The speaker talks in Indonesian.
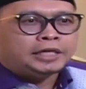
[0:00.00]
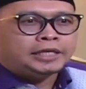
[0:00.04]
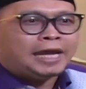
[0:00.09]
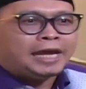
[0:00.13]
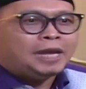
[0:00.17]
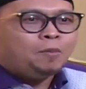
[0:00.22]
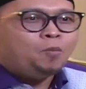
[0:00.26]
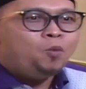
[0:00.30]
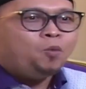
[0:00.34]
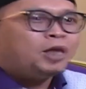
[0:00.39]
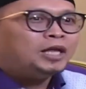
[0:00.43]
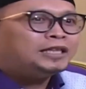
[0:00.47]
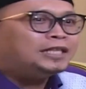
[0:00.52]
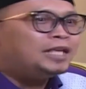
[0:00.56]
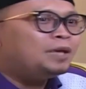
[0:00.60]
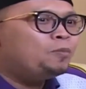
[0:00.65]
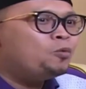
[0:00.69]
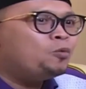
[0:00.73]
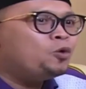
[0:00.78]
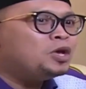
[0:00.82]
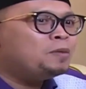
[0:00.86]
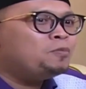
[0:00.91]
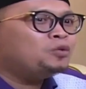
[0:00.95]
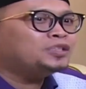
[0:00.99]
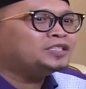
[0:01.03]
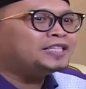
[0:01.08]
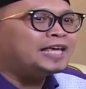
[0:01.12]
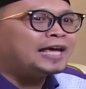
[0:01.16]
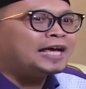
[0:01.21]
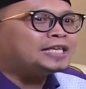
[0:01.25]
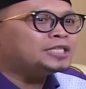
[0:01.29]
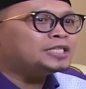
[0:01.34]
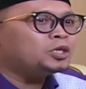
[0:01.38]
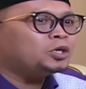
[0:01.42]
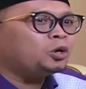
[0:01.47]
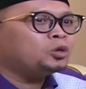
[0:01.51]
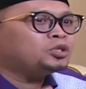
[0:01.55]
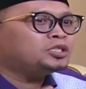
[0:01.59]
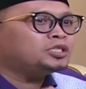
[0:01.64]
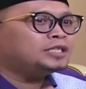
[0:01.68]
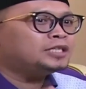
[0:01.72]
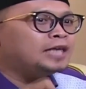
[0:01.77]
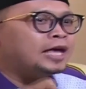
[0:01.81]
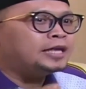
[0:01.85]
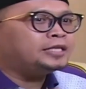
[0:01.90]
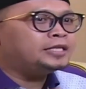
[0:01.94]
jadi buat ibu-ibu saya kasih
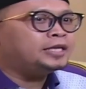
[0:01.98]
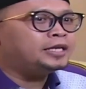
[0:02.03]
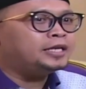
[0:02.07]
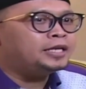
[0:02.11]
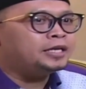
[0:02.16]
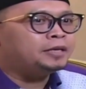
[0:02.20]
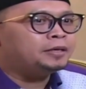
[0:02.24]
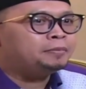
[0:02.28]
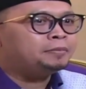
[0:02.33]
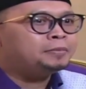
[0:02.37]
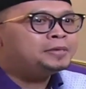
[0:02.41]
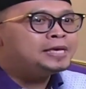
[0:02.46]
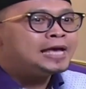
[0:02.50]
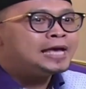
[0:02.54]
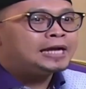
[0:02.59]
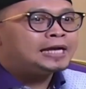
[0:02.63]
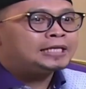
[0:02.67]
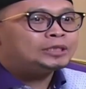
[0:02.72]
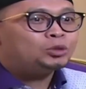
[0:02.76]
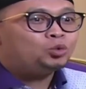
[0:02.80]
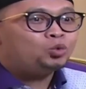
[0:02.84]
kunciannya nih, biar